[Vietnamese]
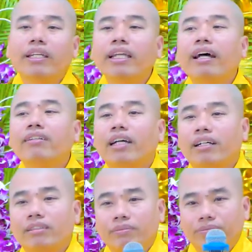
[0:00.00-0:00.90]
Các vị nhớ
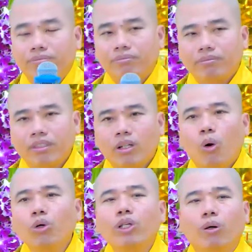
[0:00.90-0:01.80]
rằng
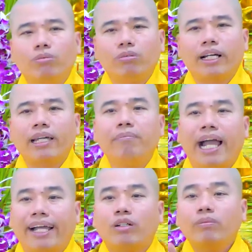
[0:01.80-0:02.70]
ngũ dục là cái
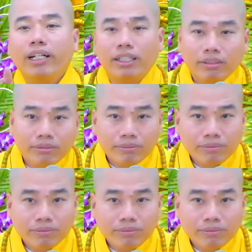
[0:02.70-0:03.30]
mạng của mình đó.